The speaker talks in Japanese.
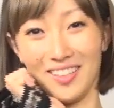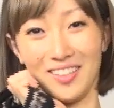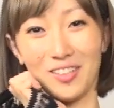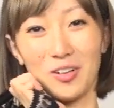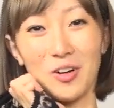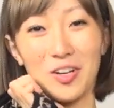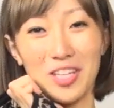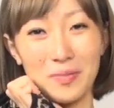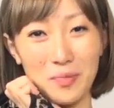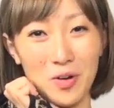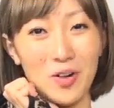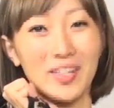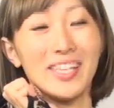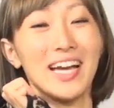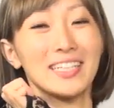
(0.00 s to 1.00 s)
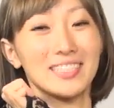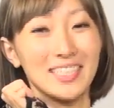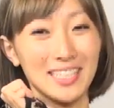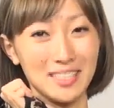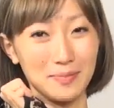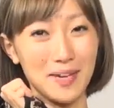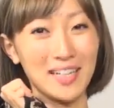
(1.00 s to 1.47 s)
旅行にも役
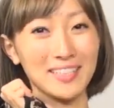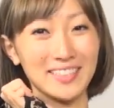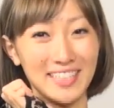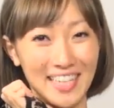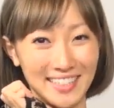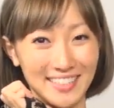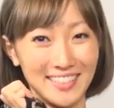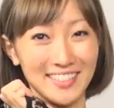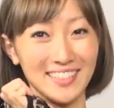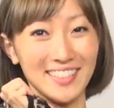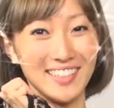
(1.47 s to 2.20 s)
立つバッグです